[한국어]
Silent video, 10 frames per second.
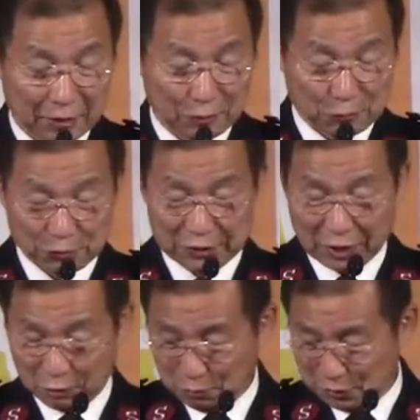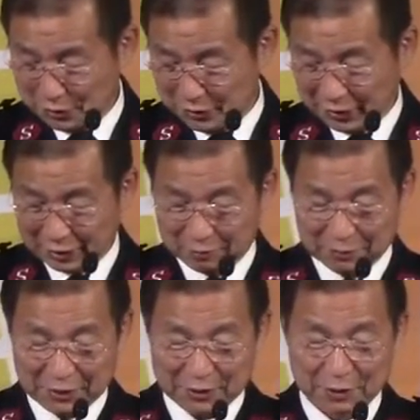오늘 야고보
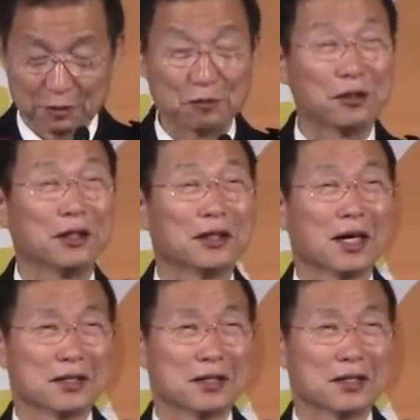선생님께서 우리에게